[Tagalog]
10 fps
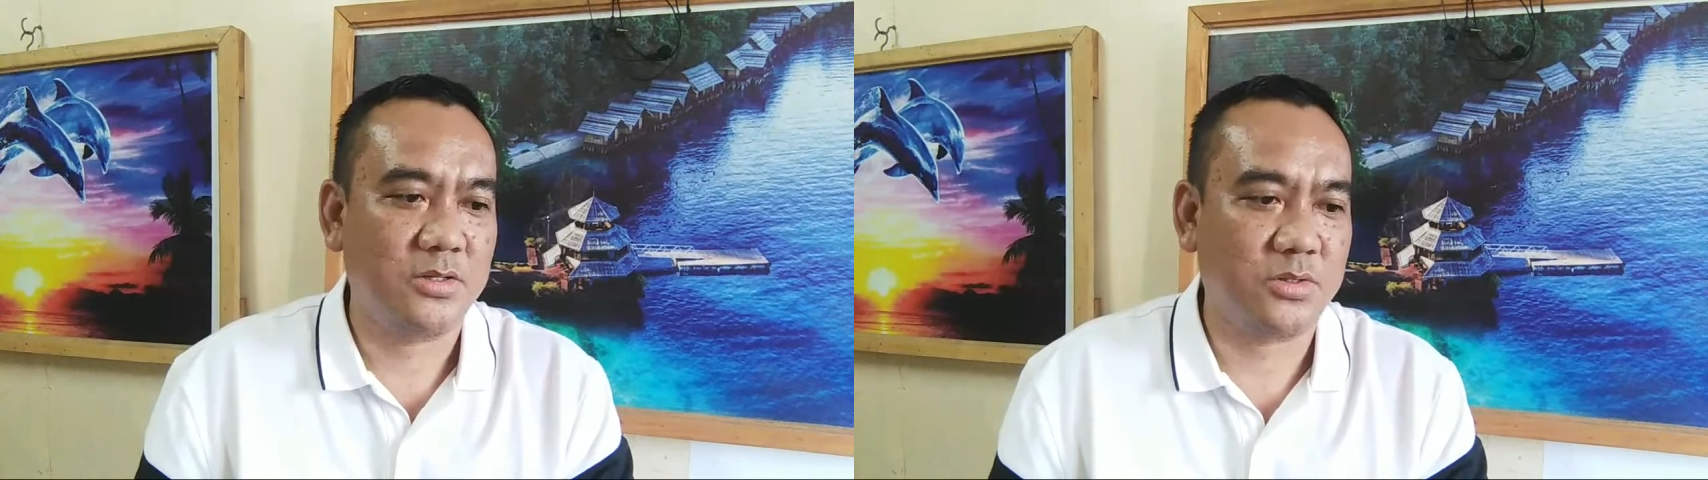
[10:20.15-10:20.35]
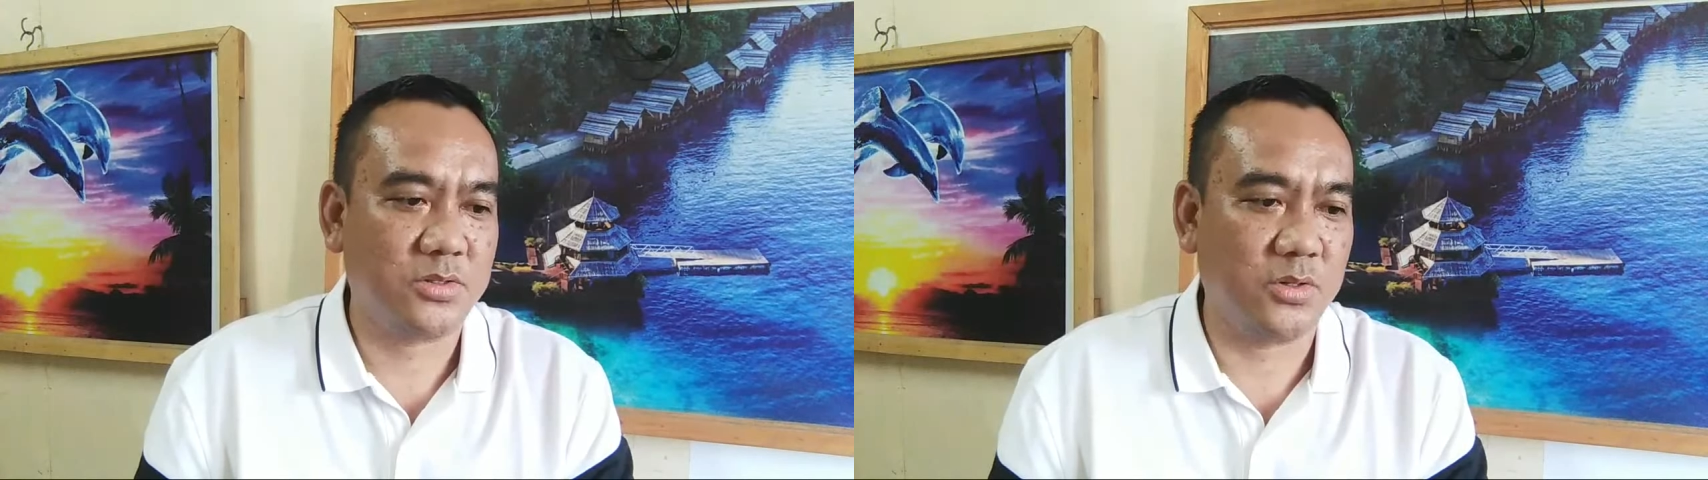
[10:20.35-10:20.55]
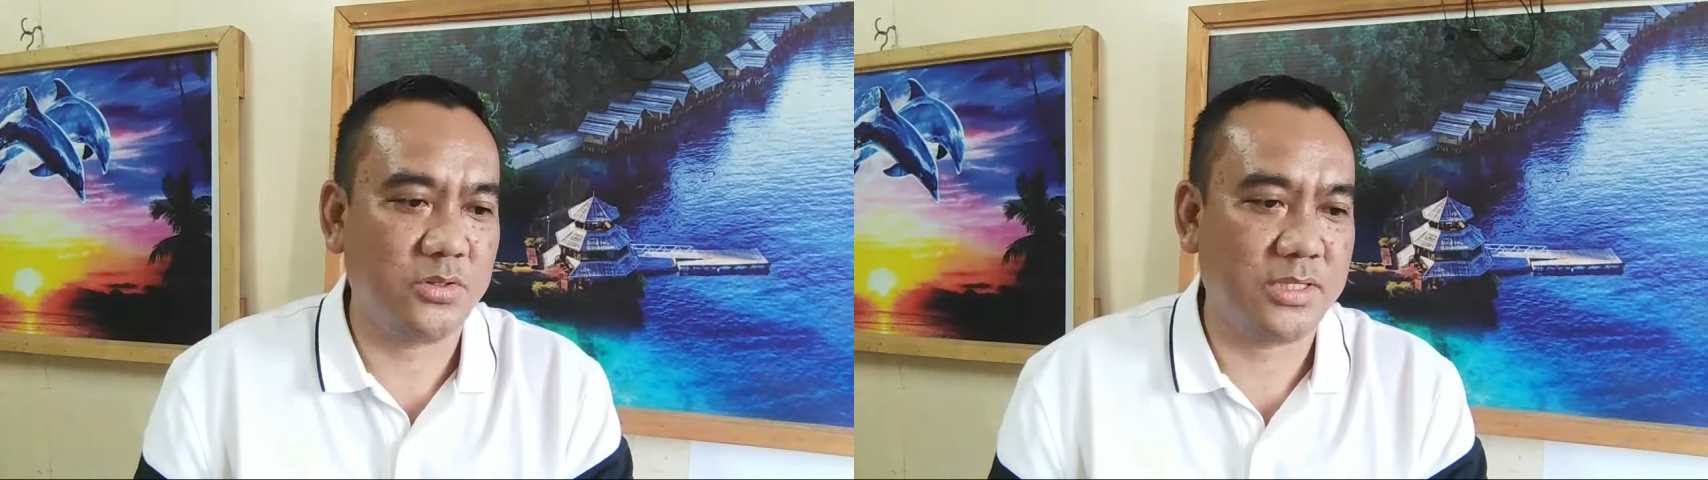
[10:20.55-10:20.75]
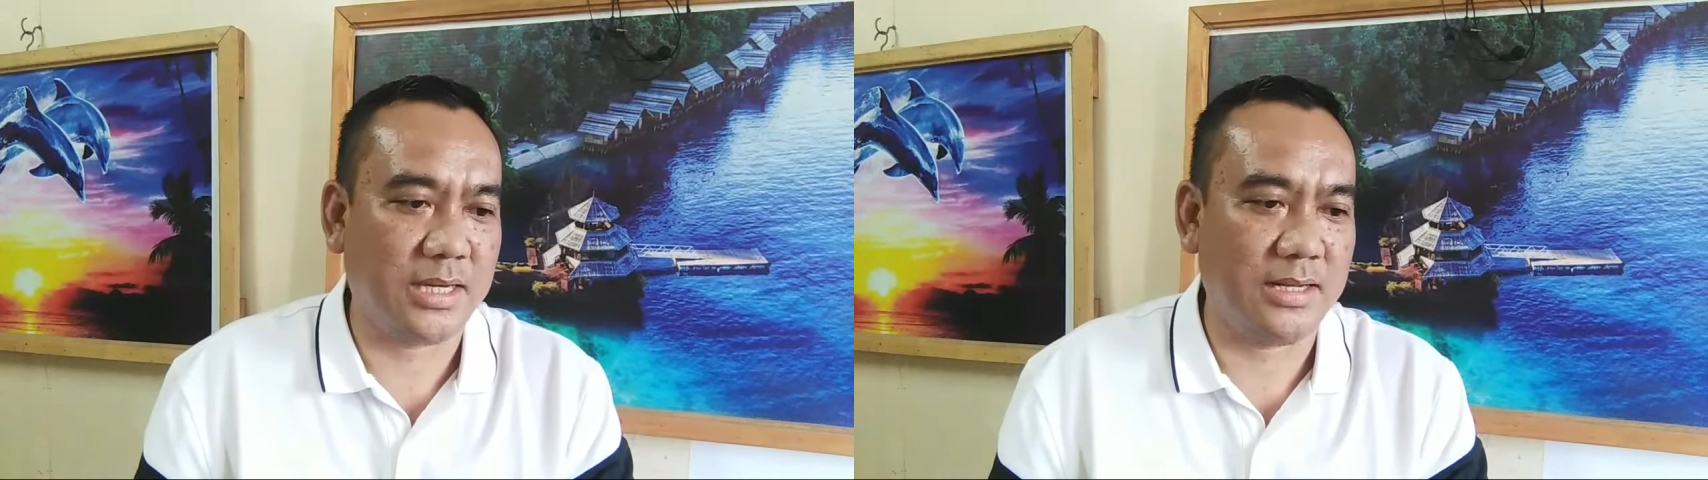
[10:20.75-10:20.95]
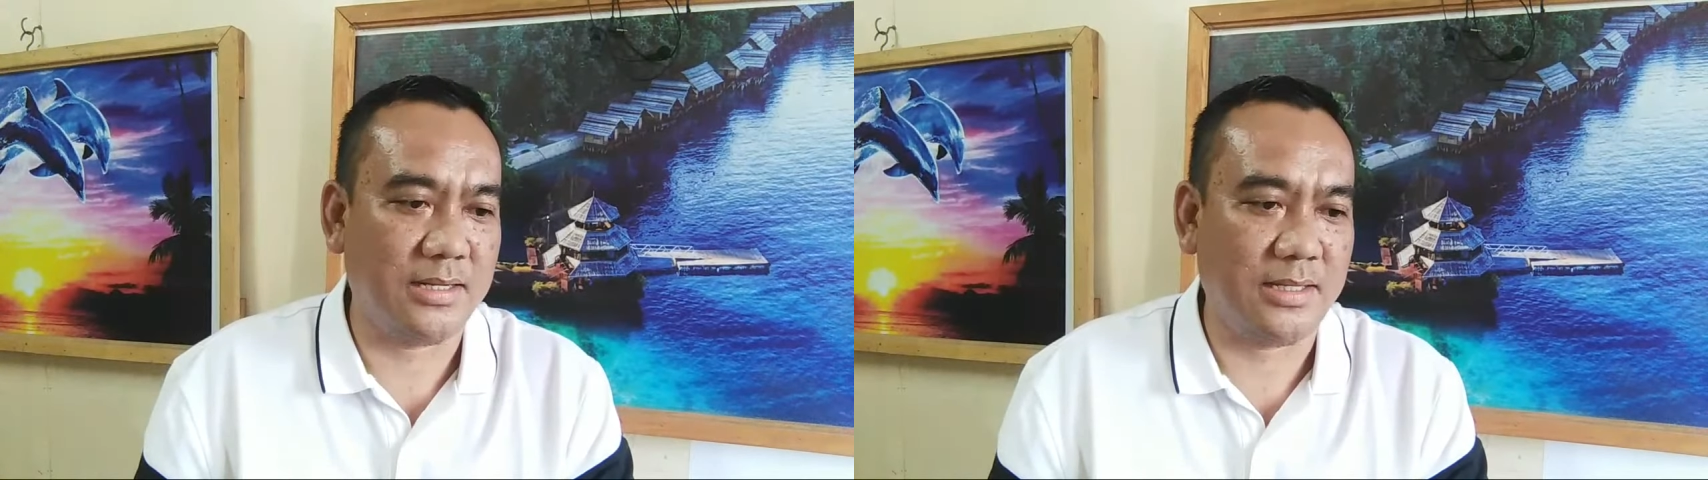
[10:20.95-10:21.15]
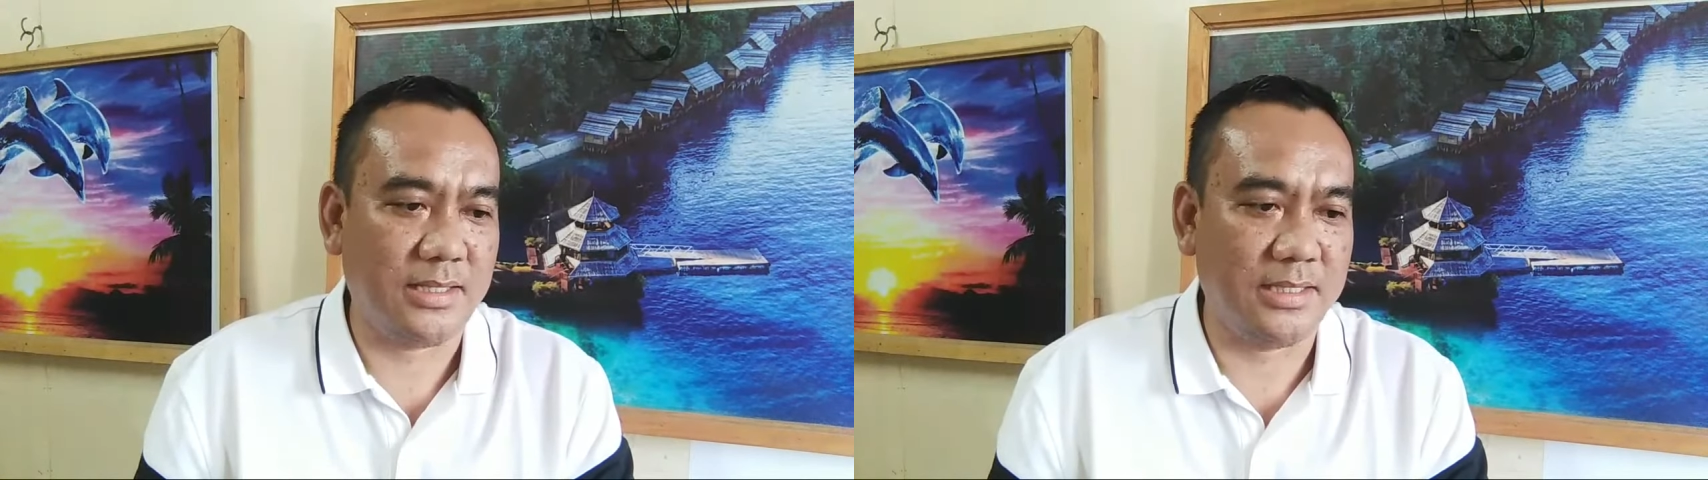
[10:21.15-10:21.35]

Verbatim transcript: social